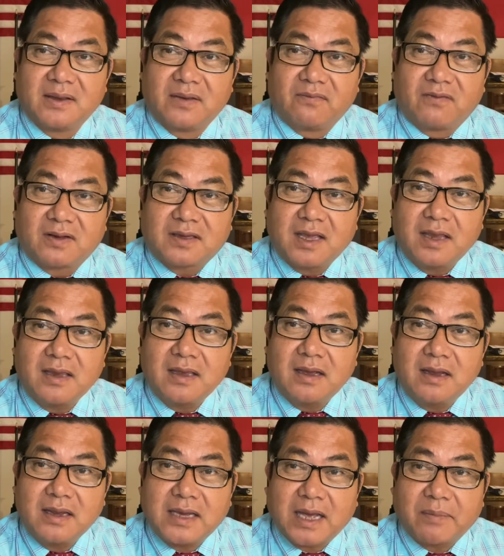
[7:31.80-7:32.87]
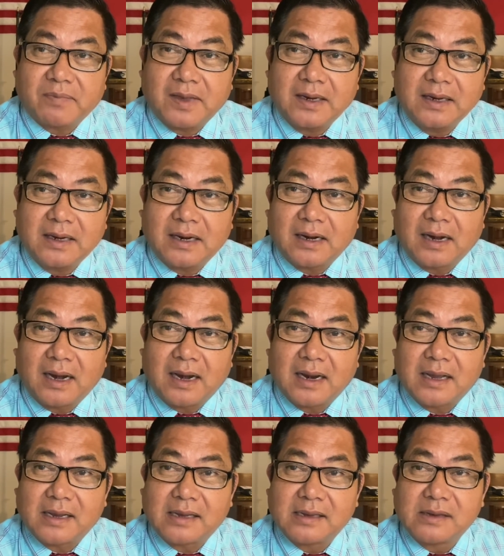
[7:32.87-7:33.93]
và thế giới cảm thấy rằng
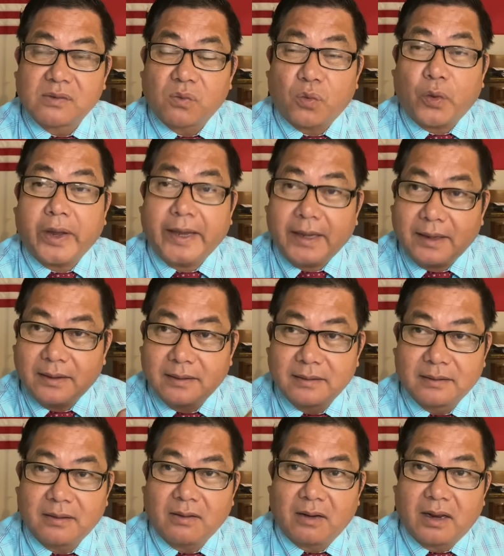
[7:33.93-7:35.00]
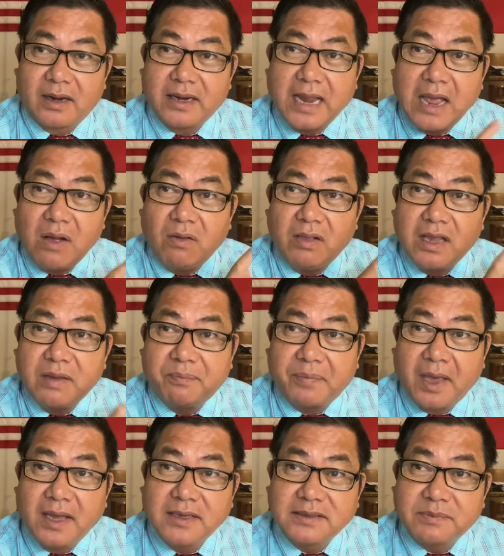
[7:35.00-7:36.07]
là quen nó gọi là daily
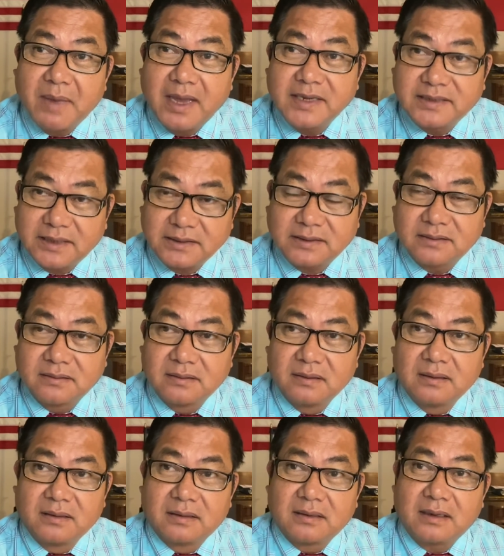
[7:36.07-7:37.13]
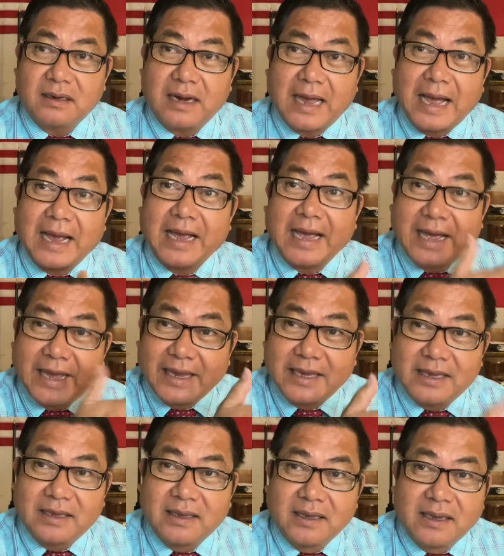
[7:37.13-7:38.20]
basis tức là hàng
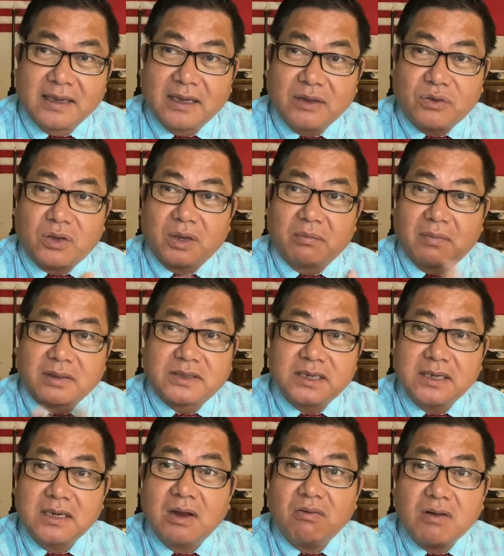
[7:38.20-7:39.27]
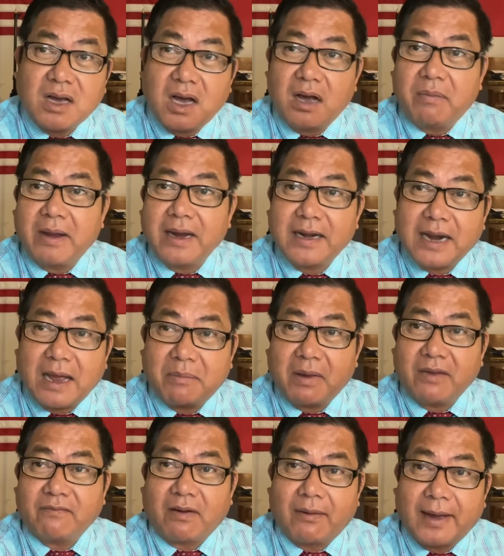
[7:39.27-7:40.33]
ngày cái chuyện mà chiến đấu cơ bay ra
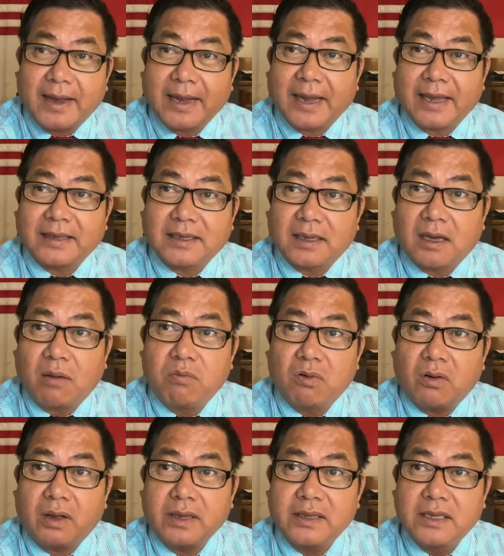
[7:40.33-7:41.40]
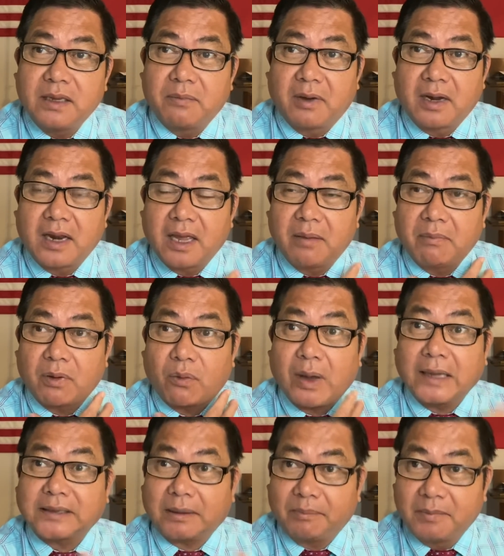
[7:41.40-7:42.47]
bay vào hàng ngày thì không có cái gì mà để mà
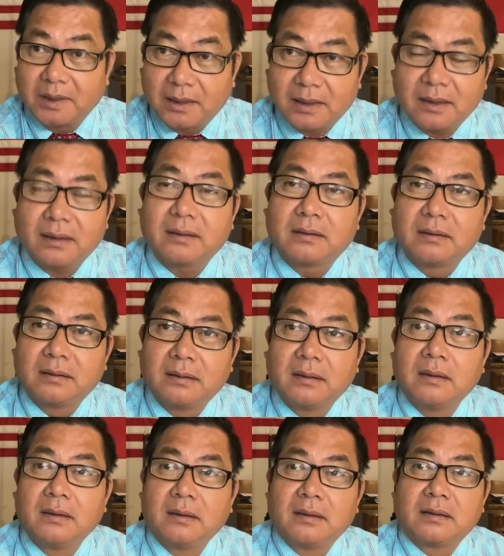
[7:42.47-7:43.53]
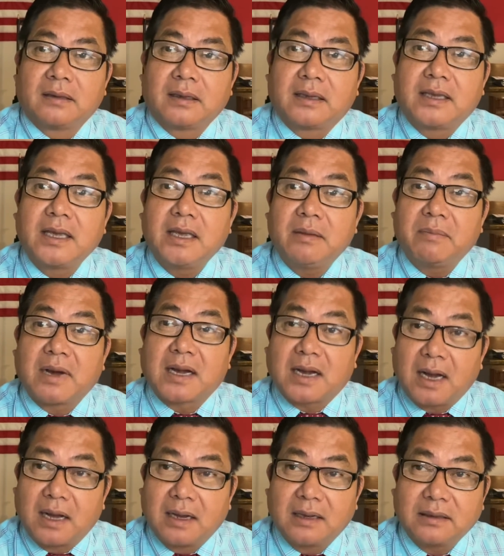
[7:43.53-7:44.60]
quan tâm nữa đó thì khi mà
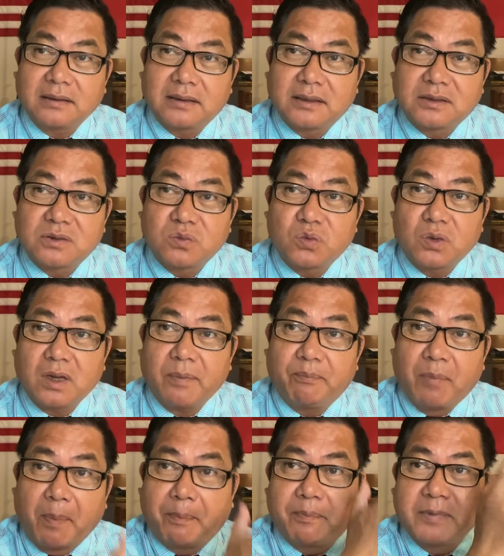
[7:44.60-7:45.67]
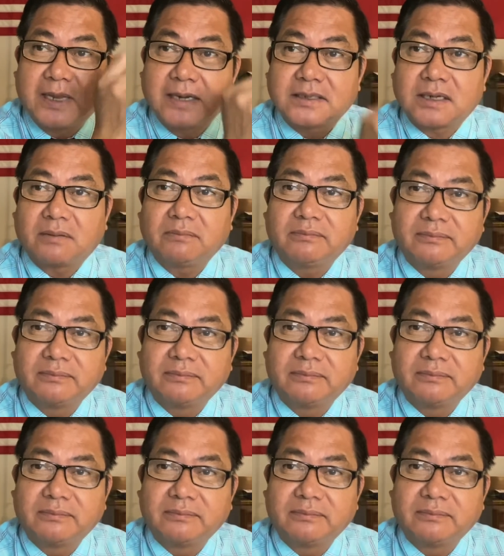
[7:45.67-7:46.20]
cần thì Trung Quốc cái bụp nhanh chóng